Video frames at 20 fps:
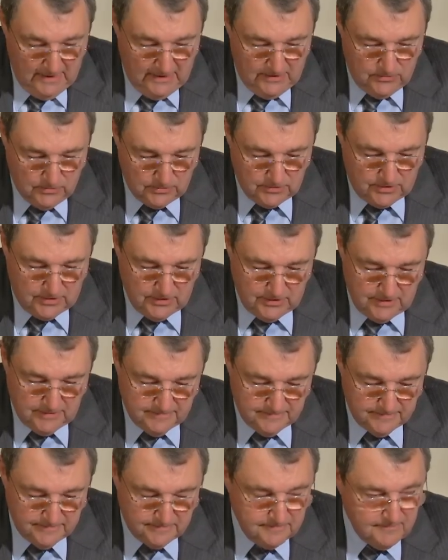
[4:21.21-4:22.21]
Et donc, euh,
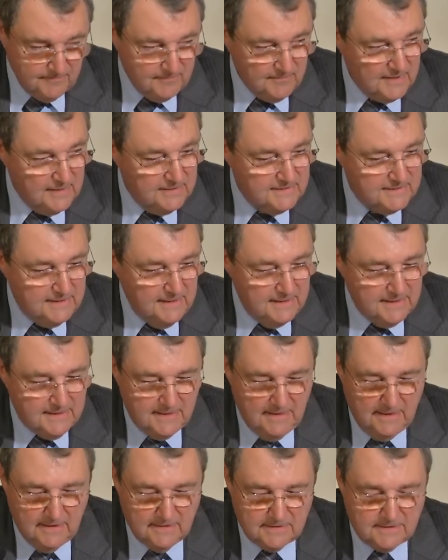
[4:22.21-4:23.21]
ce qui est
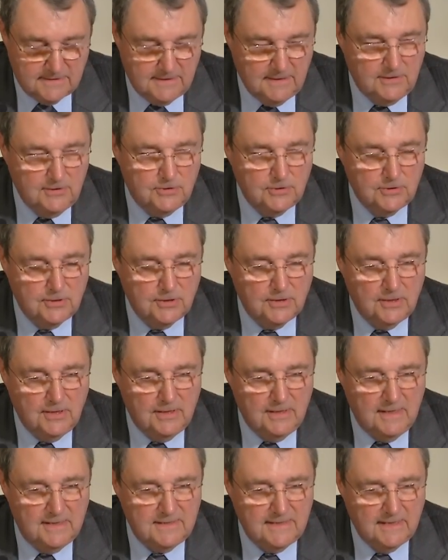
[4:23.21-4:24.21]
clair, c'est
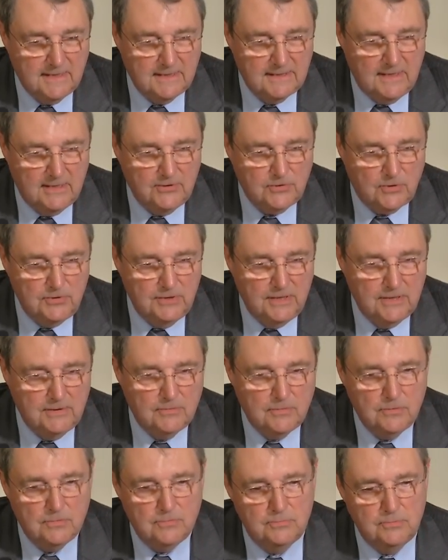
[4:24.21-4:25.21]
que la cigarette électronique,
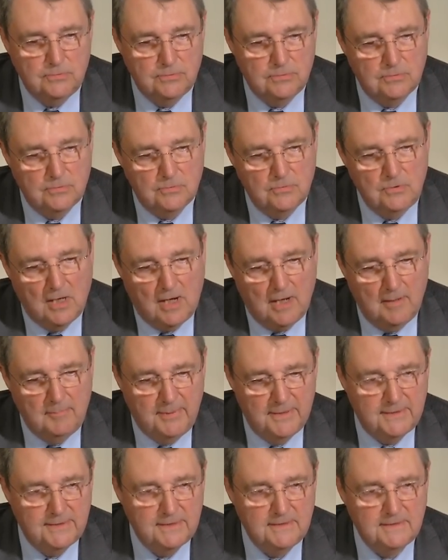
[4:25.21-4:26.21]
euh, vous, l'a
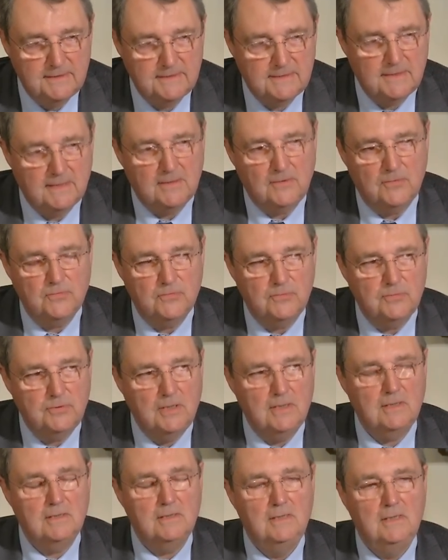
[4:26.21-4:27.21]
répété 50
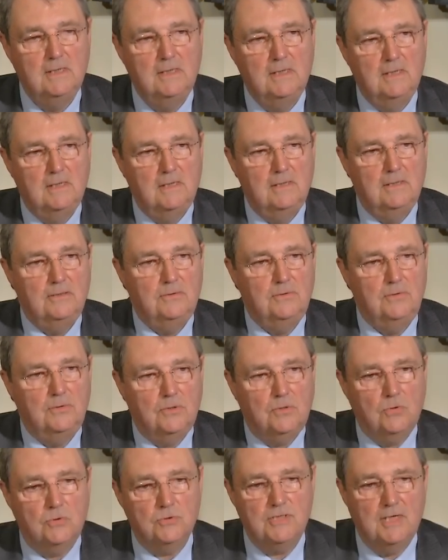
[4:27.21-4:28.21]
fois, ne
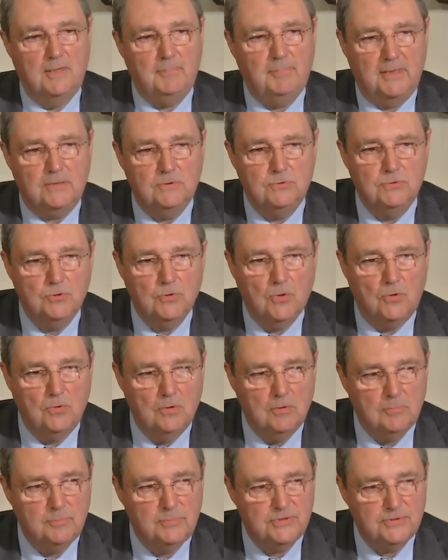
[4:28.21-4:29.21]
contient pas de
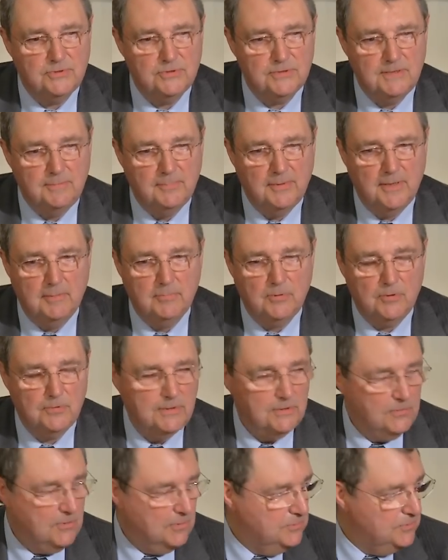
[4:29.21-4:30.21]
goudron, puisque ce n'est pas un
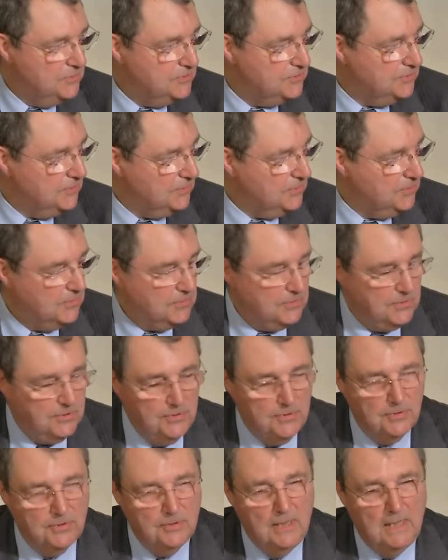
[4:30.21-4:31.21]
produit de combustion, donc
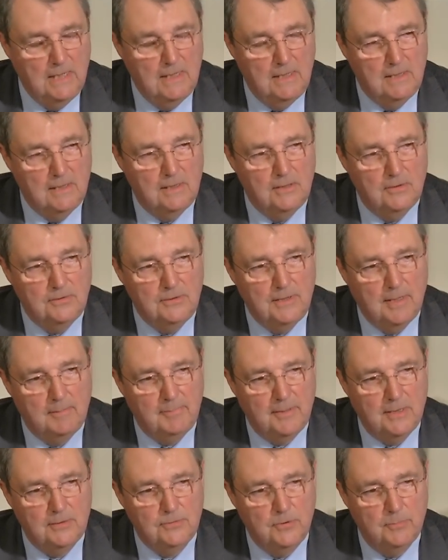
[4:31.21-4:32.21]
euh, n'a
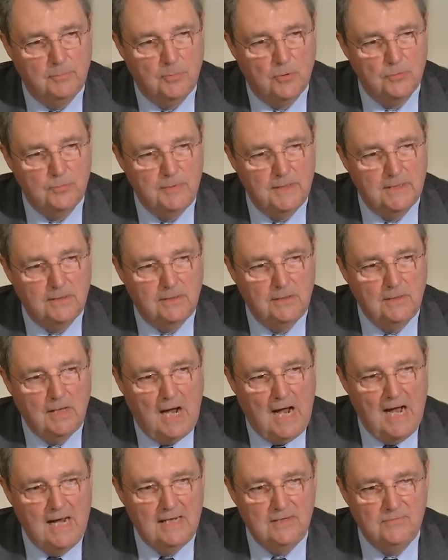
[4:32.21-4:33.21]
pas de produit
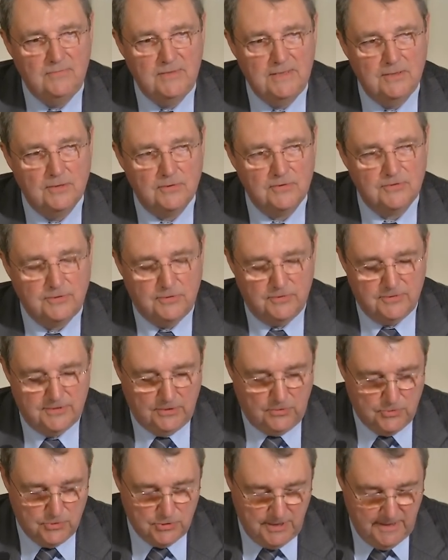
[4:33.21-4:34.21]
à l'évidence
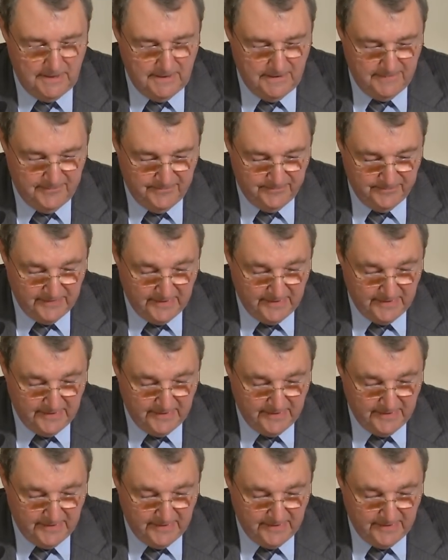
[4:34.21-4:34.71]
cancérogène.